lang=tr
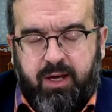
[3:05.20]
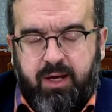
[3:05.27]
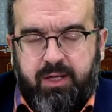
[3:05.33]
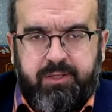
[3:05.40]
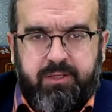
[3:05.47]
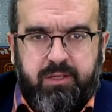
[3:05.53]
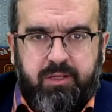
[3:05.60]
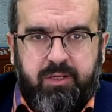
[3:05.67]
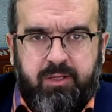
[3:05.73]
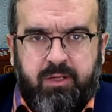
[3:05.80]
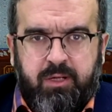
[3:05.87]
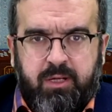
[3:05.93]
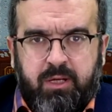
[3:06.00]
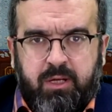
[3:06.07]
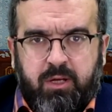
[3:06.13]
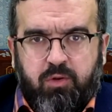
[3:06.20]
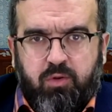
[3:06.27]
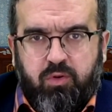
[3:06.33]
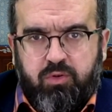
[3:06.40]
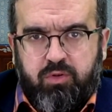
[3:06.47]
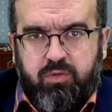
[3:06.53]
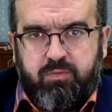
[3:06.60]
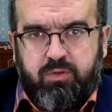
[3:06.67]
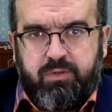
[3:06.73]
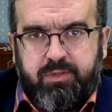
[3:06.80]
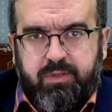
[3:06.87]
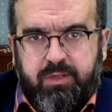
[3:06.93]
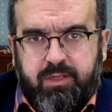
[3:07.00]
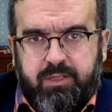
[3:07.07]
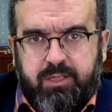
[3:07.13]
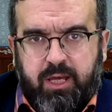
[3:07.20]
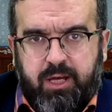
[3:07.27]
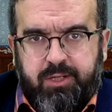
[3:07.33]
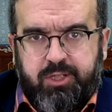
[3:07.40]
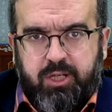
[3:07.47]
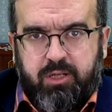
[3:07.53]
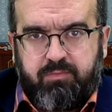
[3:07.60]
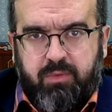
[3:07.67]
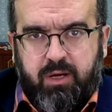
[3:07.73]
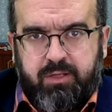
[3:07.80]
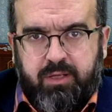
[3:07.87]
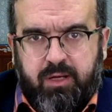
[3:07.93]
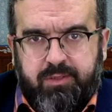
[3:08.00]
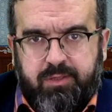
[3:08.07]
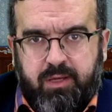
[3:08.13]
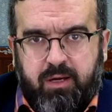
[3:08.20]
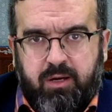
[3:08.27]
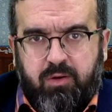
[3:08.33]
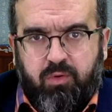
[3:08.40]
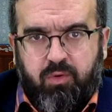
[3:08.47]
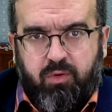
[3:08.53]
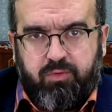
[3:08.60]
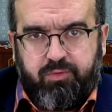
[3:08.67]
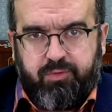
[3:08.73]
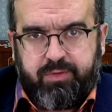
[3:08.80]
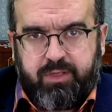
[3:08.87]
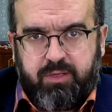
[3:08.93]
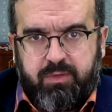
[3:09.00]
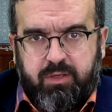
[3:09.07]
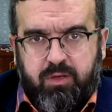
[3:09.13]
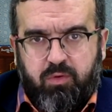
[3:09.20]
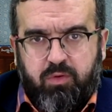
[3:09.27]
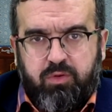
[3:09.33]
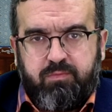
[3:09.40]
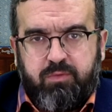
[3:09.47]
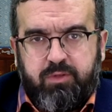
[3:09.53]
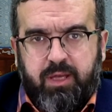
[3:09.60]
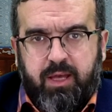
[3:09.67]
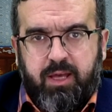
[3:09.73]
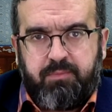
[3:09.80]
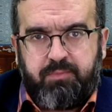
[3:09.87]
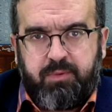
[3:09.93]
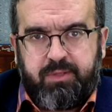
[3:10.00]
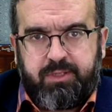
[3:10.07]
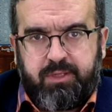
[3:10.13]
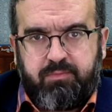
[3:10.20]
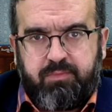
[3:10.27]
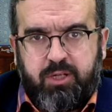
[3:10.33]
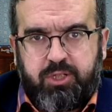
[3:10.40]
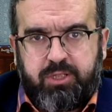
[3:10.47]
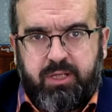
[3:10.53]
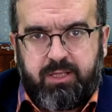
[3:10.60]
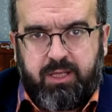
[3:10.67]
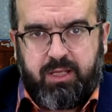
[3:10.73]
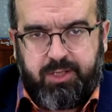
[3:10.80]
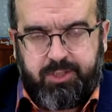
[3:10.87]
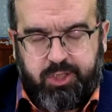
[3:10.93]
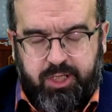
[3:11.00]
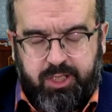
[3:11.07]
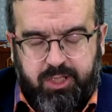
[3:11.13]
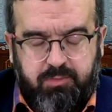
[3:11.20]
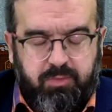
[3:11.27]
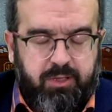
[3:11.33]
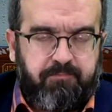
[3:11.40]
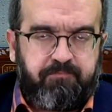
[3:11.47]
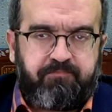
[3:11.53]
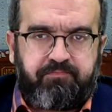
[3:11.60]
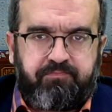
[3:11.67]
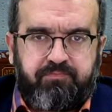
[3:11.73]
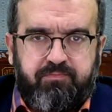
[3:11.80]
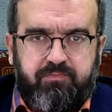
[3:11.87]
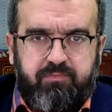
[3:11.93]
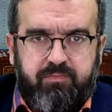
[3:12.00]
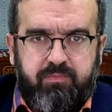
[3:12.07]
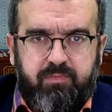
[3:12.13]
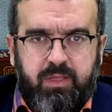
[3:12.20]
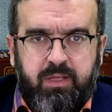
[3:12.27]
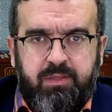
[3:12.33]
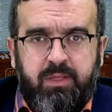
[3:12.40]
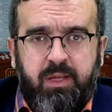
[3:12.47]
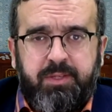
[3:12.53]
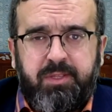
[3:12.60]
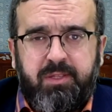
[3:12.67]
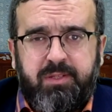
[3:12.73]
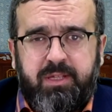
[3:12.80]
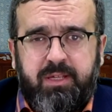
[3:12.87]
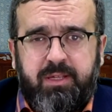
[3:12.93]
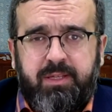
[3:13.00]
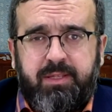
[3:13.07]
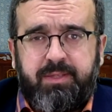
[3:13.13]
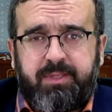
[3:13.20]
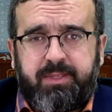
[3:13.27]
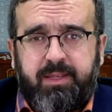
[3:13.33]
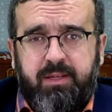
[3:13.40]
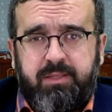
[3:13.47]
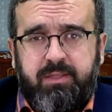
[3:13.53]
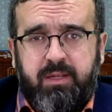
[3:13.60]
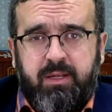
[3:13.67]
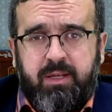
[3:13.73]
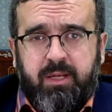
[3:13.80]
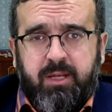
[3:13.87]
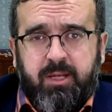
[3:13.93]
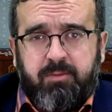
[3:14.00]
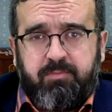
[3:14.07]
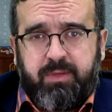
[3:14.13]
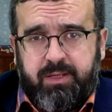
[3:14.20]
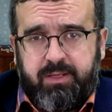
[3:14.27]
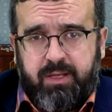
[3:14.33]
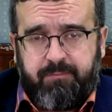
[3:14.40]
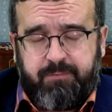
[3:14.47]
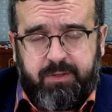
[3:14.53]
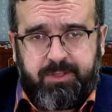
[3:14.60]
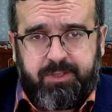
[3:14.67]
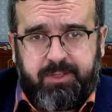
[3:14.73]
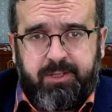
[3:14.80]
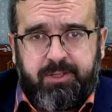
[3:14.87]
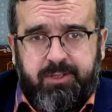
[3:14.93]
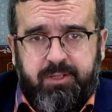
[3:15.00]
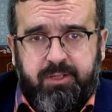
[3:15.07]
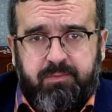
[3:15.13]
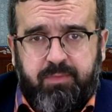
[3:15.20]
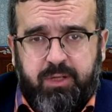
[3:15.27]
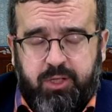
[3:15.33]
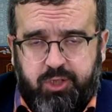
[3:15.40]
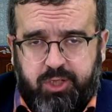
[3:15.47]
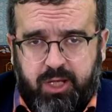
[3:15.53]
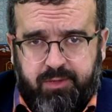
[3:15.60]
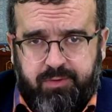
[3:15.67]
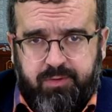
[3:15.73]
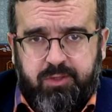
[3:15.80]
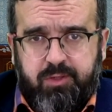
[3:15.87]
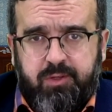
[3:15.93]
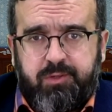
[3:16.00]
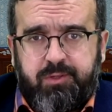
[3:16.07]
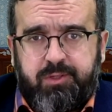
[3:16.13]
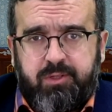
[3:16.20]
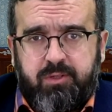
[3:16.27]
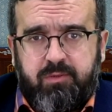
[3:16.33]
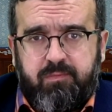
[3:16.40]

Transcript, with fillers: Aynı ölümün gerçek manada olduğu gibi ölümün hepimizin başına geleceği gibi. Nasıl ki insan bir nefistir, bir canlıdır.